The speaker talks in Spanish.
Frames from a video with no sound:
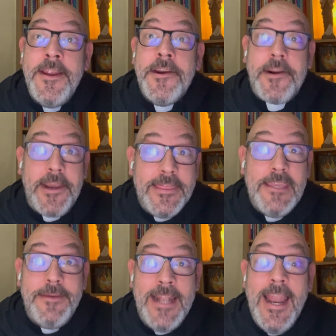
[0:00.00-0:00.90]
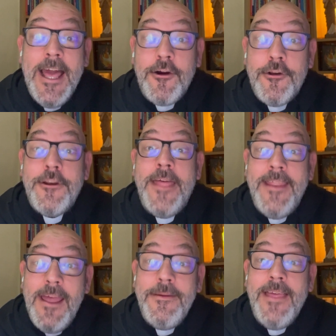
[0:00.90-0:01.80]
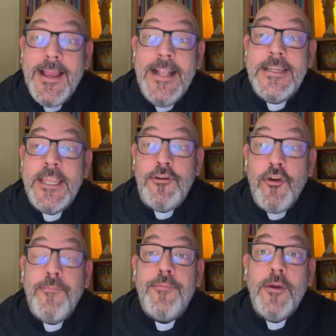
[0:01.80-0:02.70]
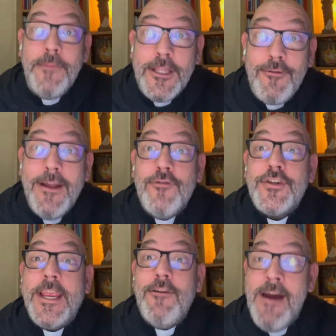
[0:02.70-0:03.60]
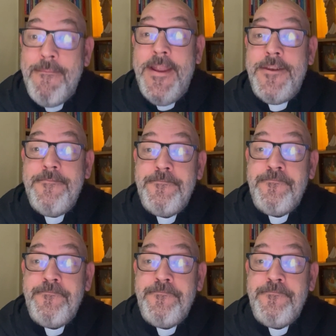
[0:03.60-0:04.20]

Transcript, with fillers: recibirá la corona de la vida que el Señor prometió a los que lo aman.